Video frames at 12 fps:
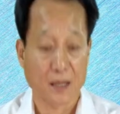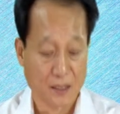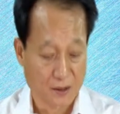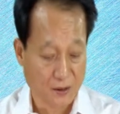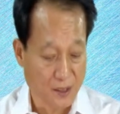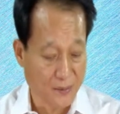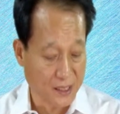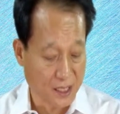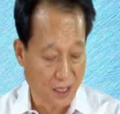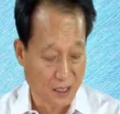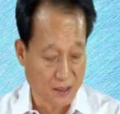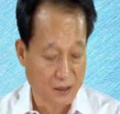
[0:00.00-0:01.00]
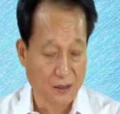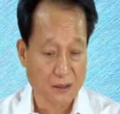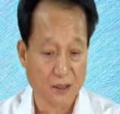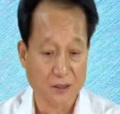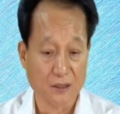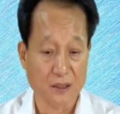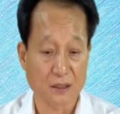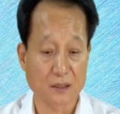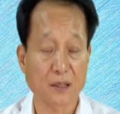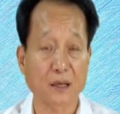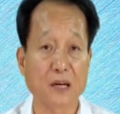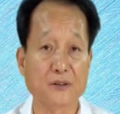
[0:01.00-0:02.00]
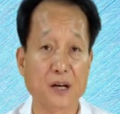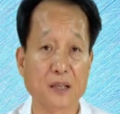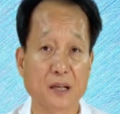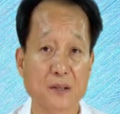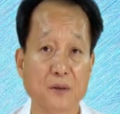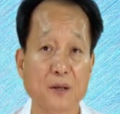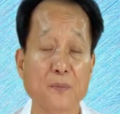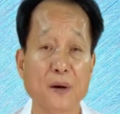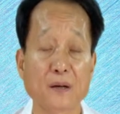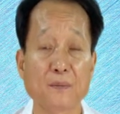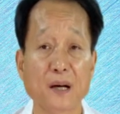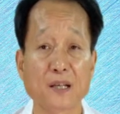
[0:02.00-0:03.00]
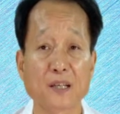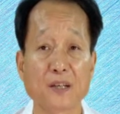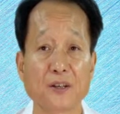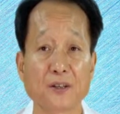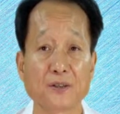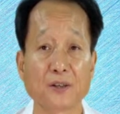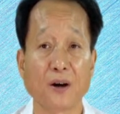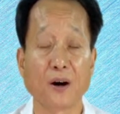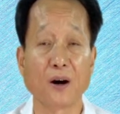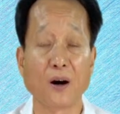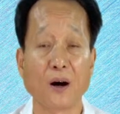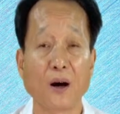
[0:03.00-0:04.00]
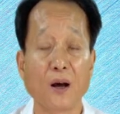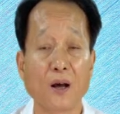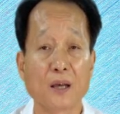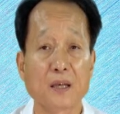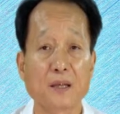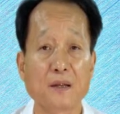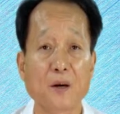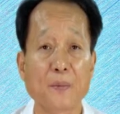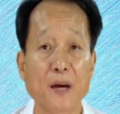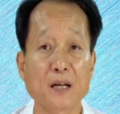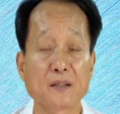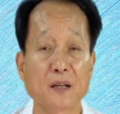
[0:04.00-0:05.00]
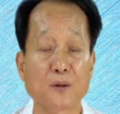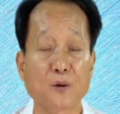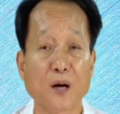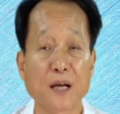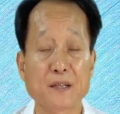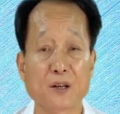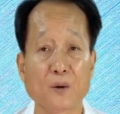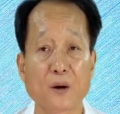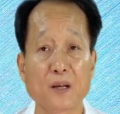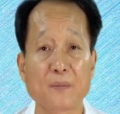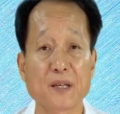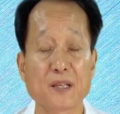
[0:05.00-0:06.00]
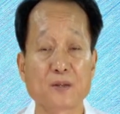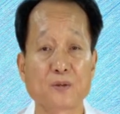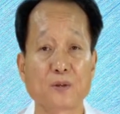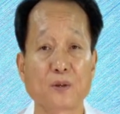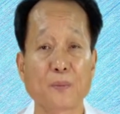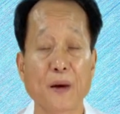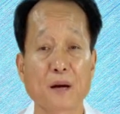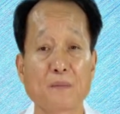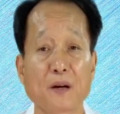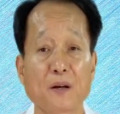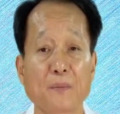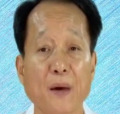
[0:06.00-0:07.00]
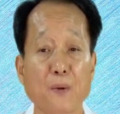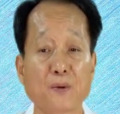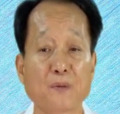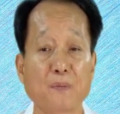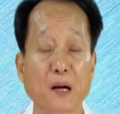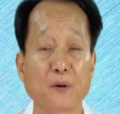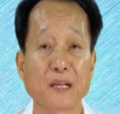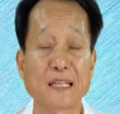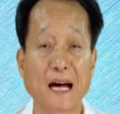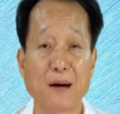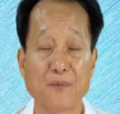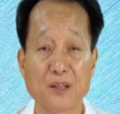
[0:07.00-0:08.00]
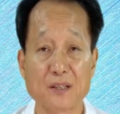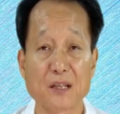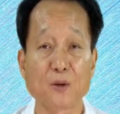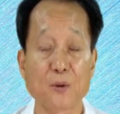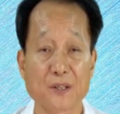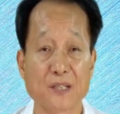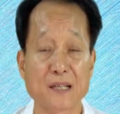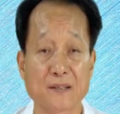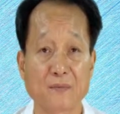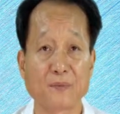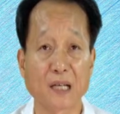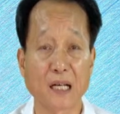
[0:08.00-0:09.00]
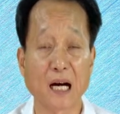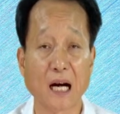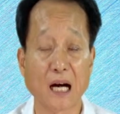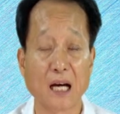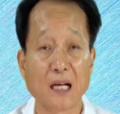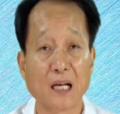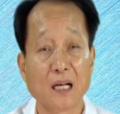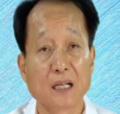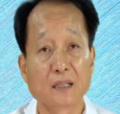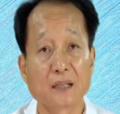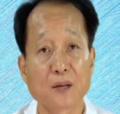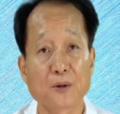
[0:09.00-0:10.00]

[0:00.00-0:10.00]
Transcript: 적립에다가 청년 계좌에다 적립하는 방식이어서 기업에 그래도 간접관리비식으로 100만 원, 150만 원이 남는 제도였지 않습니까? 근데 이